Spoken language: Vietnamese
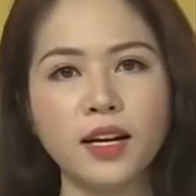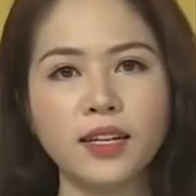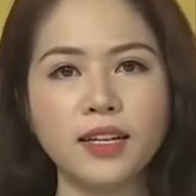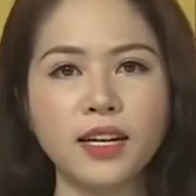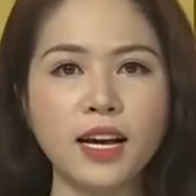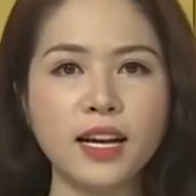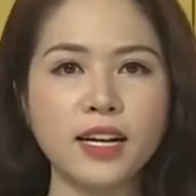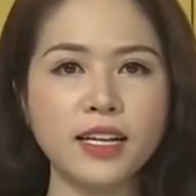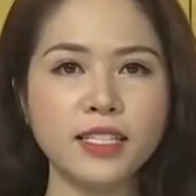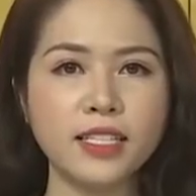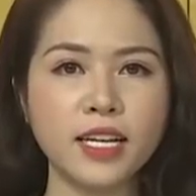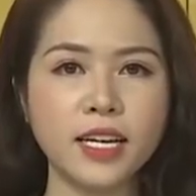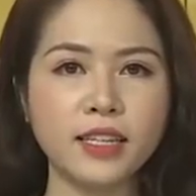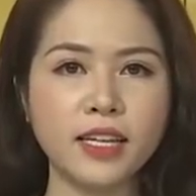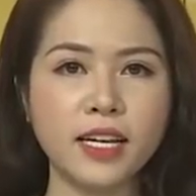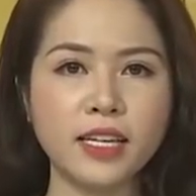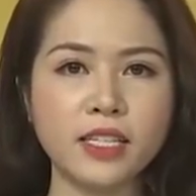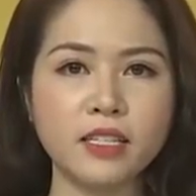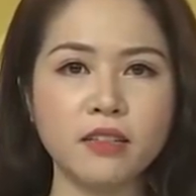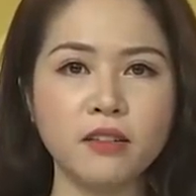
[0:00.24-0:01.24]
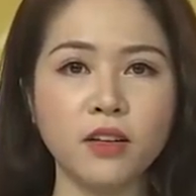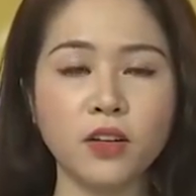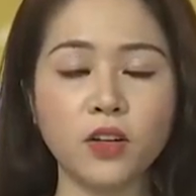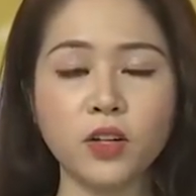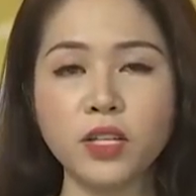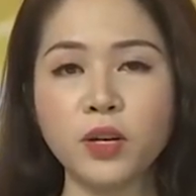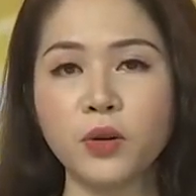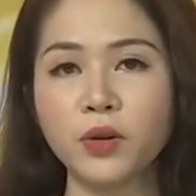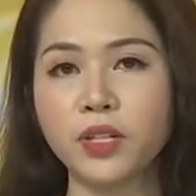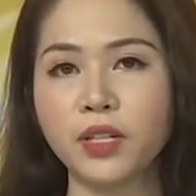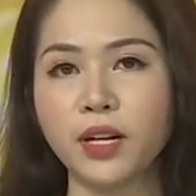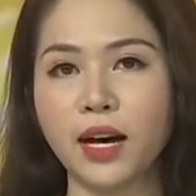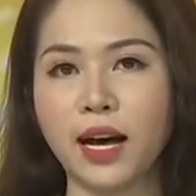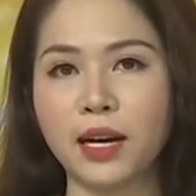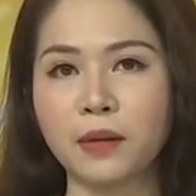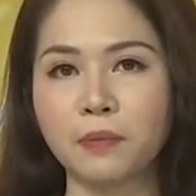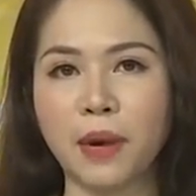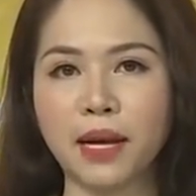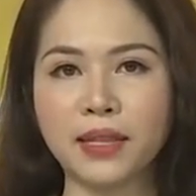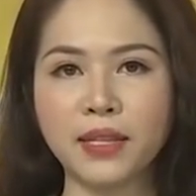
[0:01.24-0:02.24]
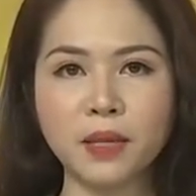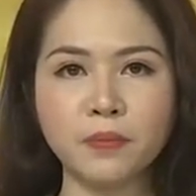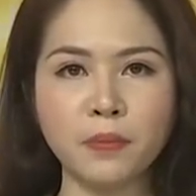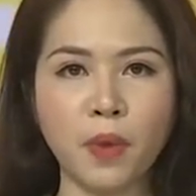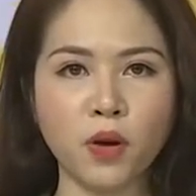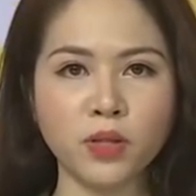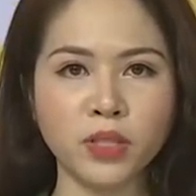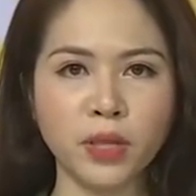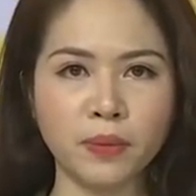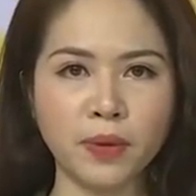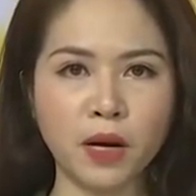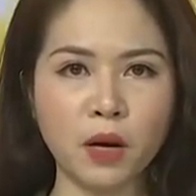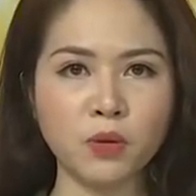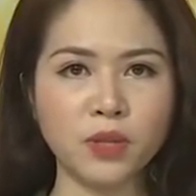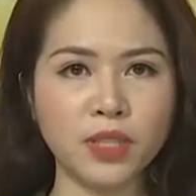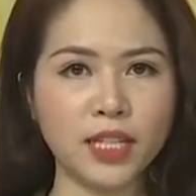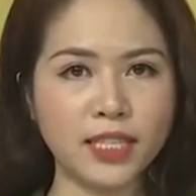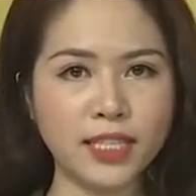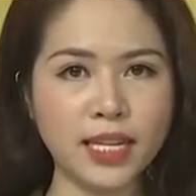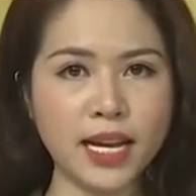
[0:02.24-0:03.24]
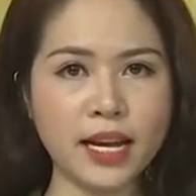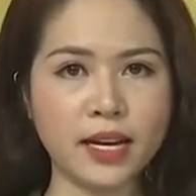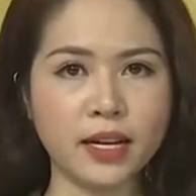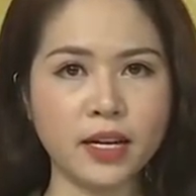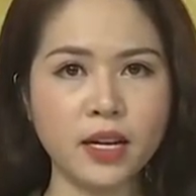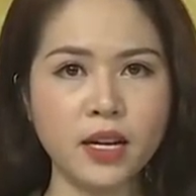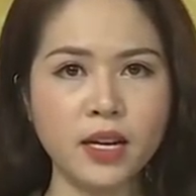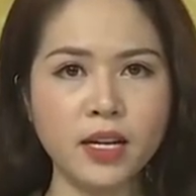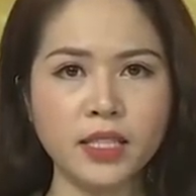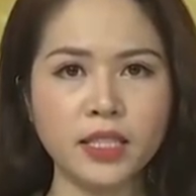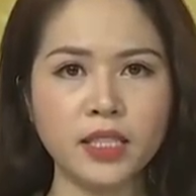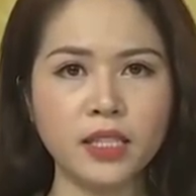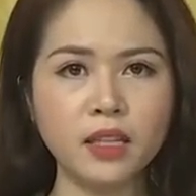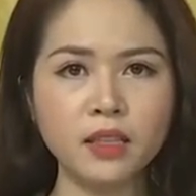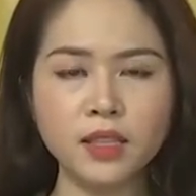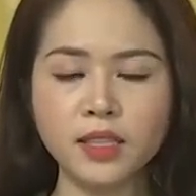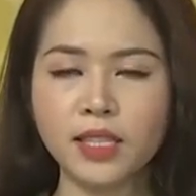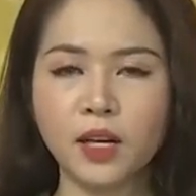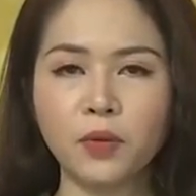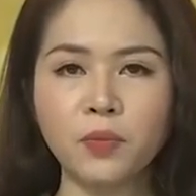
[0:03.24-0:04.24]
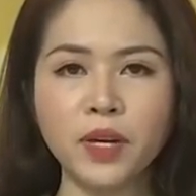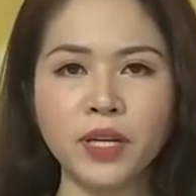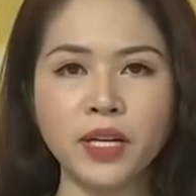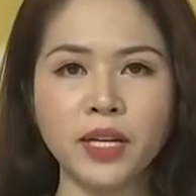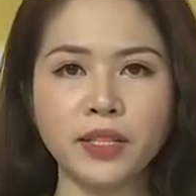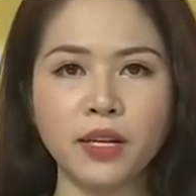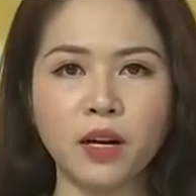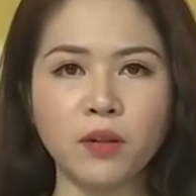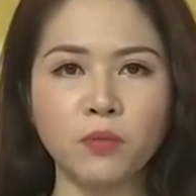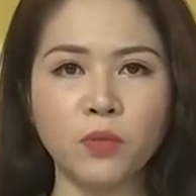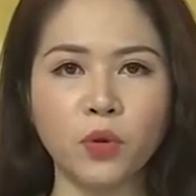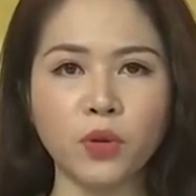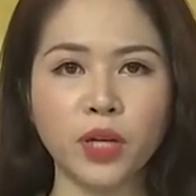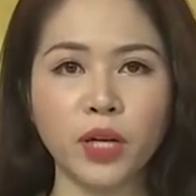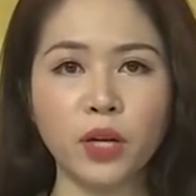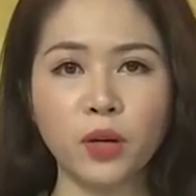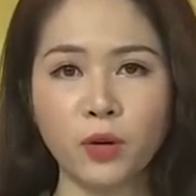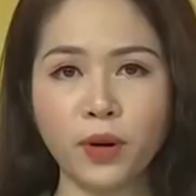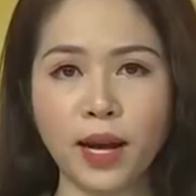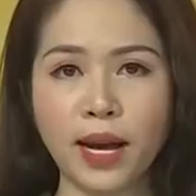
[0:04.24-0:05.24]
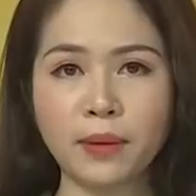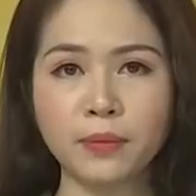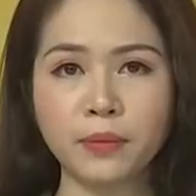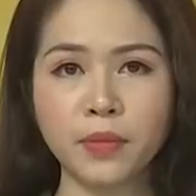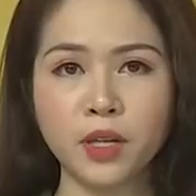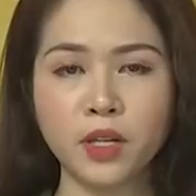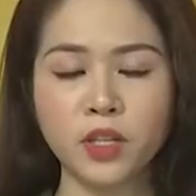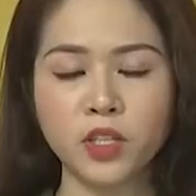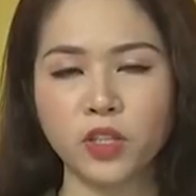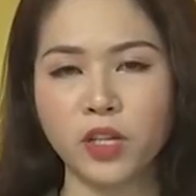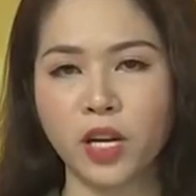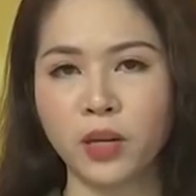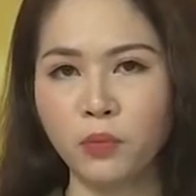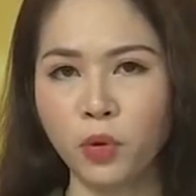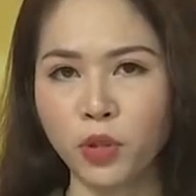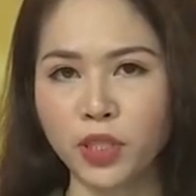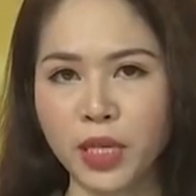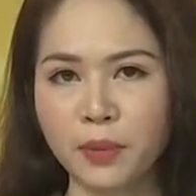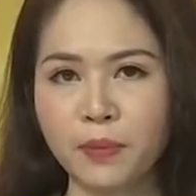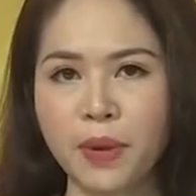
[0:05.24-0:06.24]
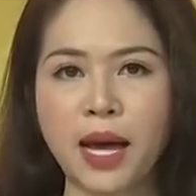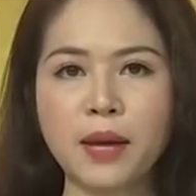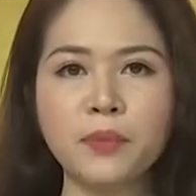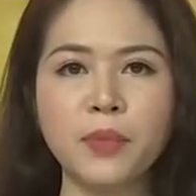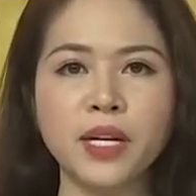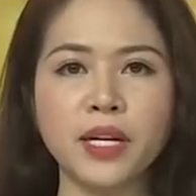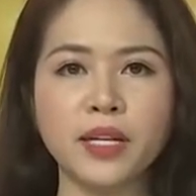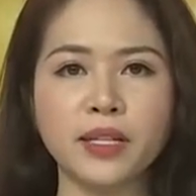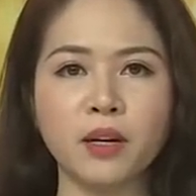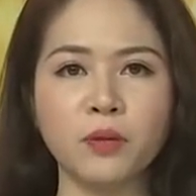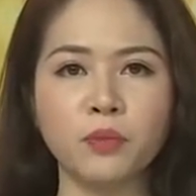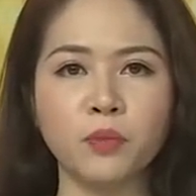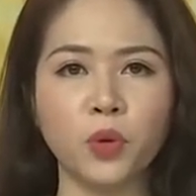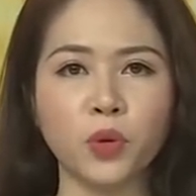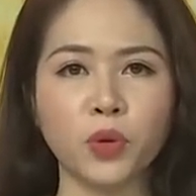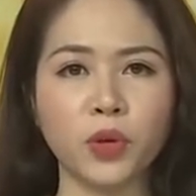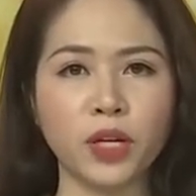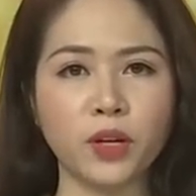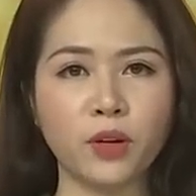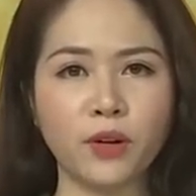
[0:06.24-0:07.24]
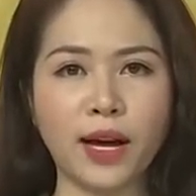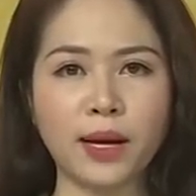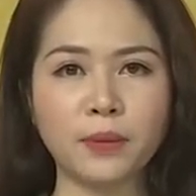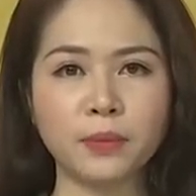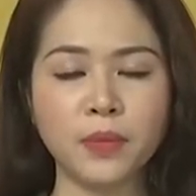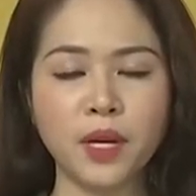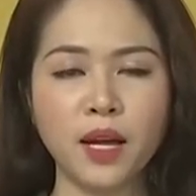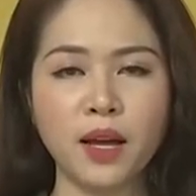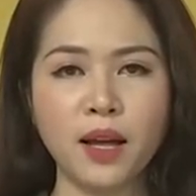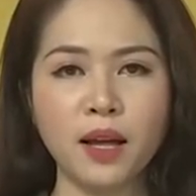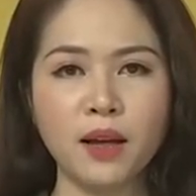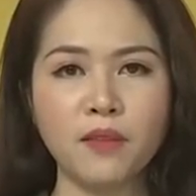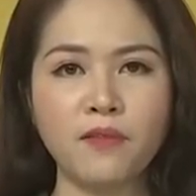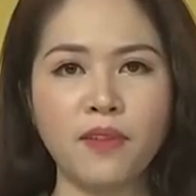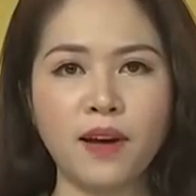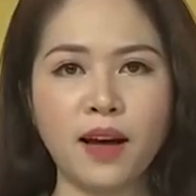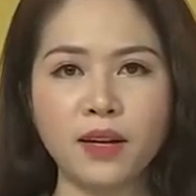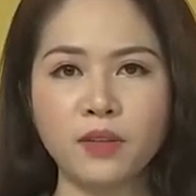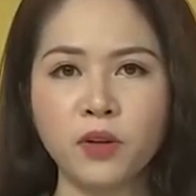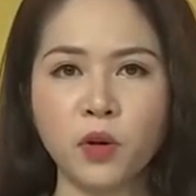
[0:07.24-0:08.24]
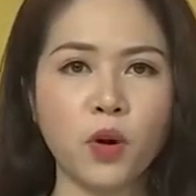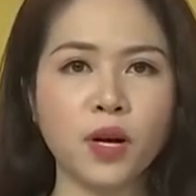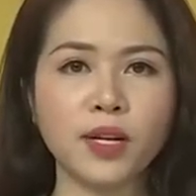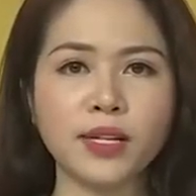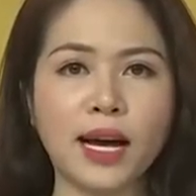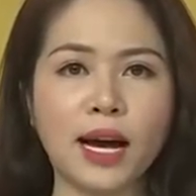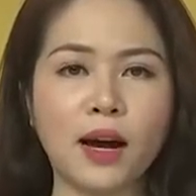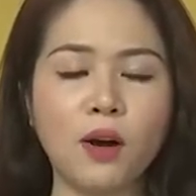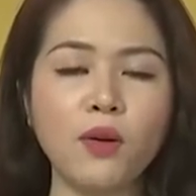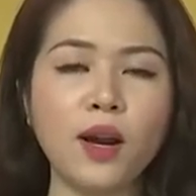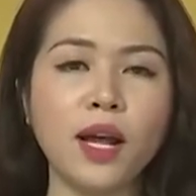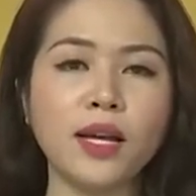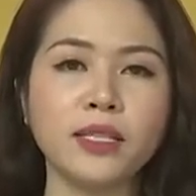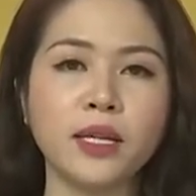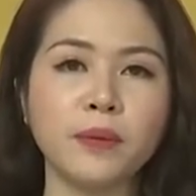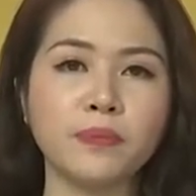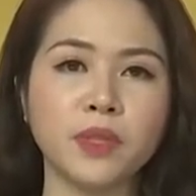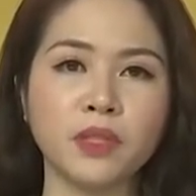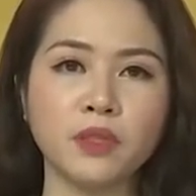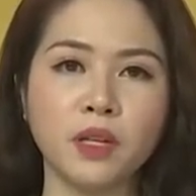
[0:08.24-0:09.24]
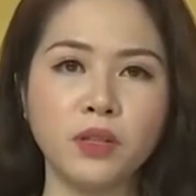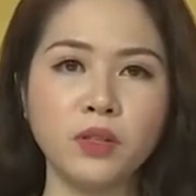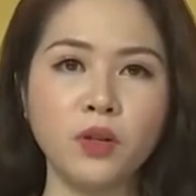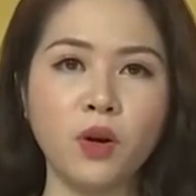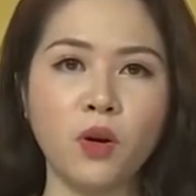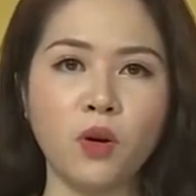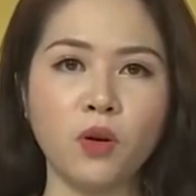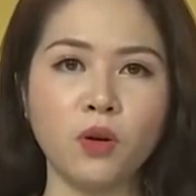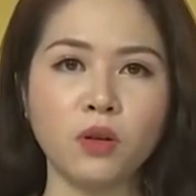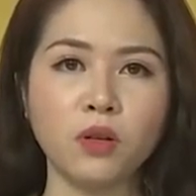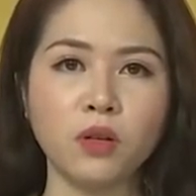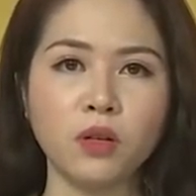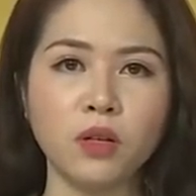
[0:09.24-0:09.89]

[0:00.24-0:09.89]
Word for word: Gần đây trên thị trường có nhiều cửa hàng bán thịt bò nhập khẩu giá rẻ, chỉ hơn 60.000 đồng 1 kg cho đến 120.000 đồng 1 kg và được quảng cáo là nhập từ Ấn Độ.